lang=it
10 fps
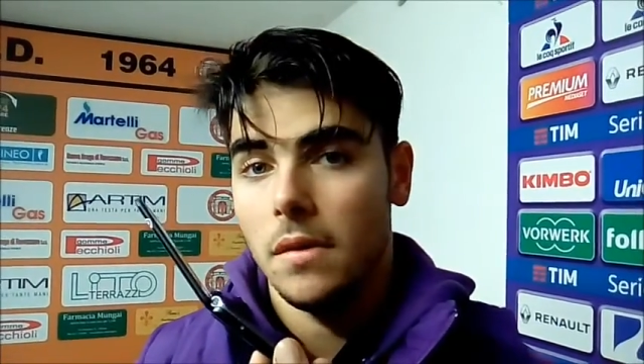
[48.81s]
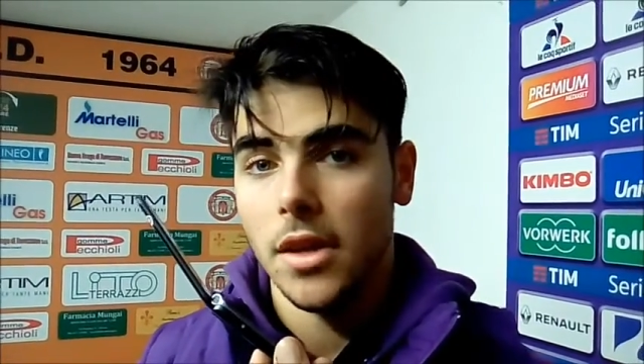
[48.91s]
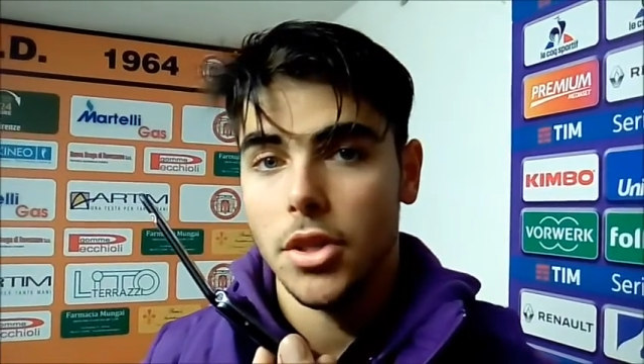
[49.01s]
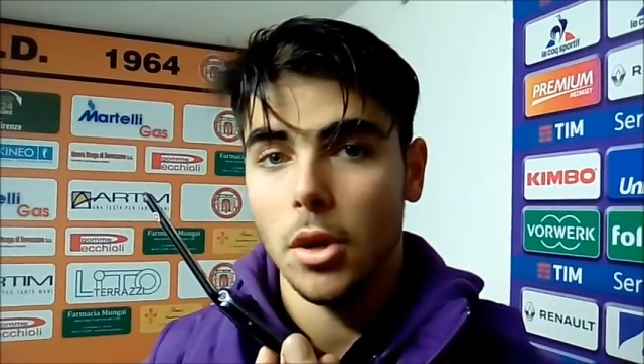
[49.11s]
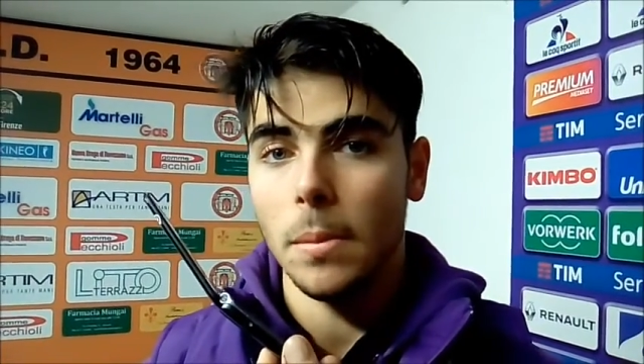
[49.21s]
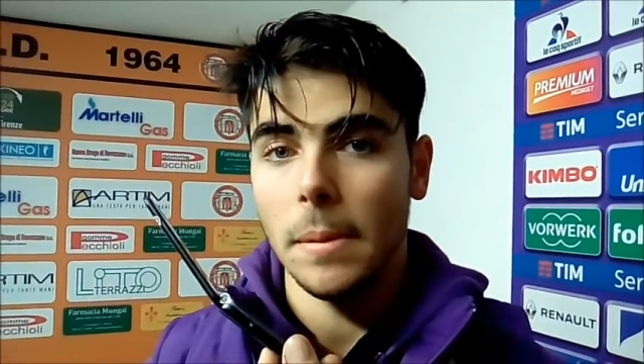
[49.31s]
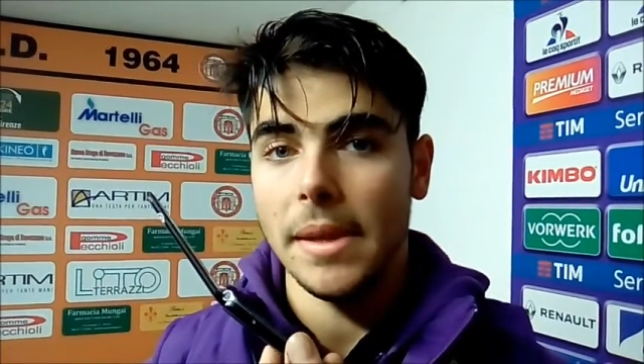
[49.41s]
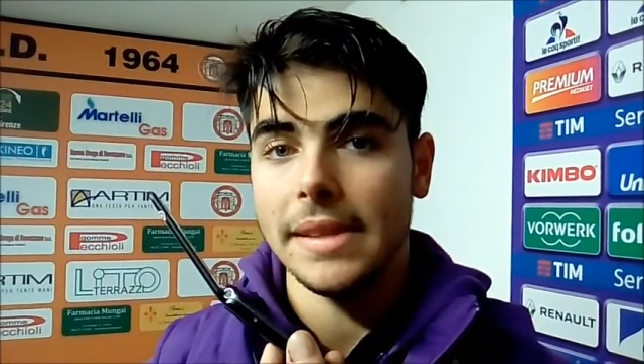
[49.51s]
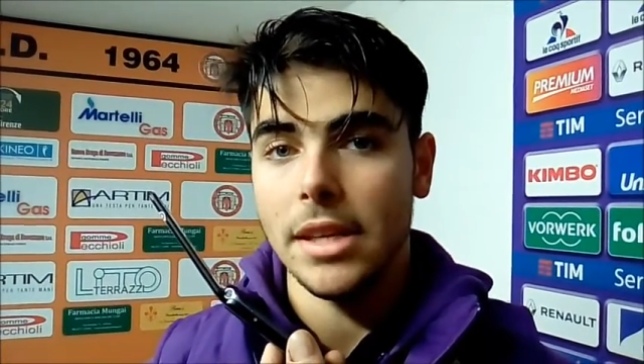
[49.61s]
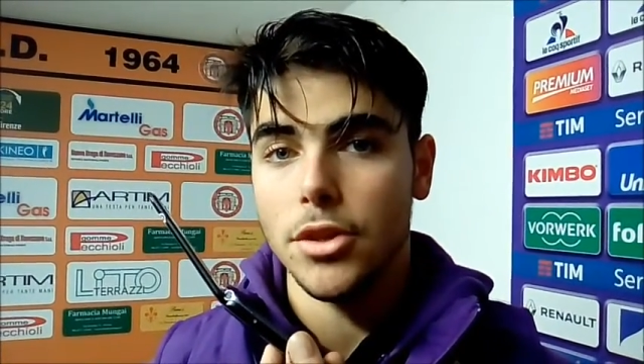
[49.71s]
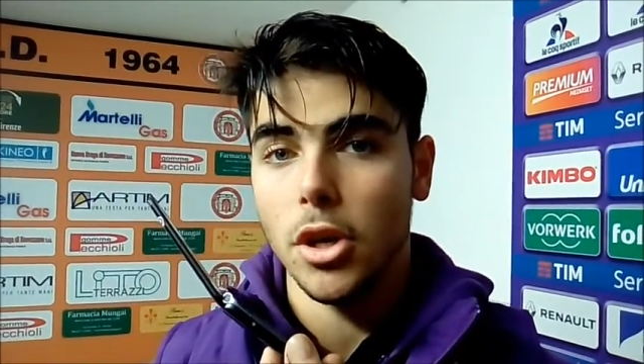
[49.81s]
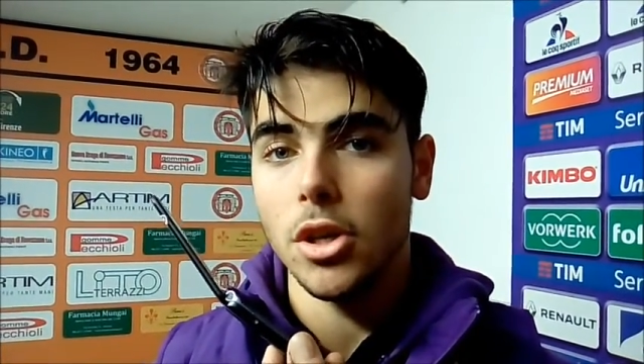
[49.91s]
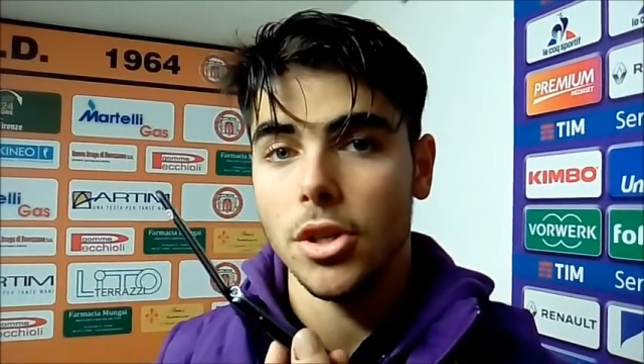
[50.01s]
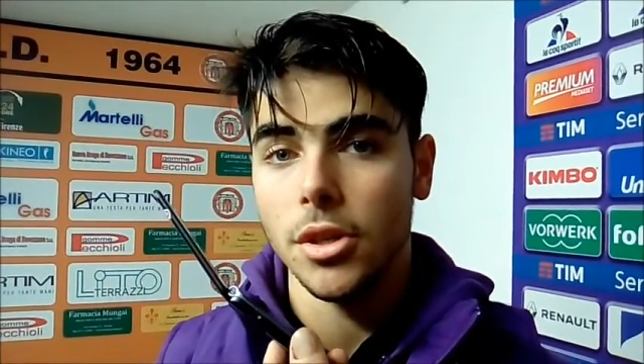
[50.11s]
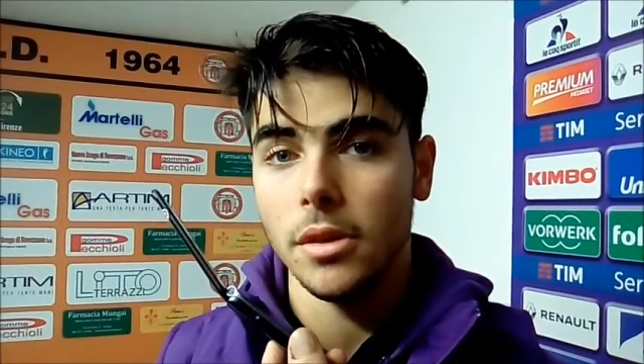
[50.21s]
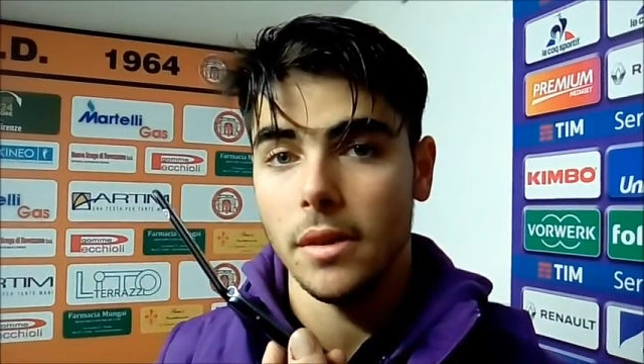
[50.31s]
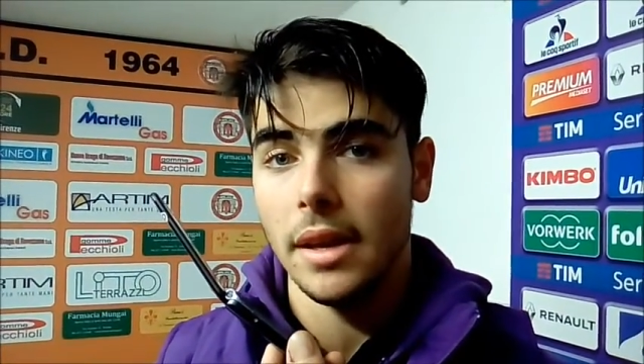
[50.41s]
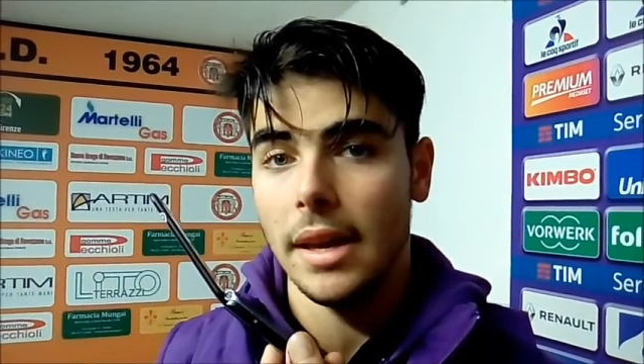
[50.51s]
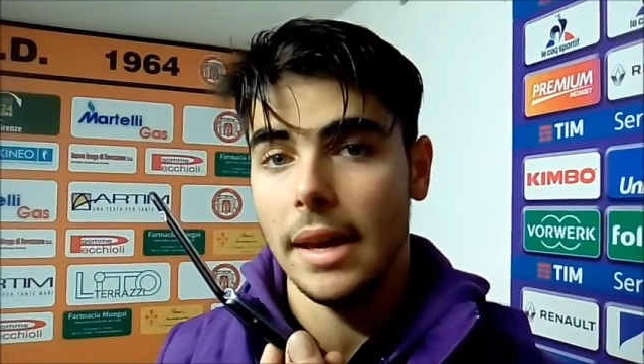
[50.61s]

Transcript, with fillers: Faccio i complimenti a Josh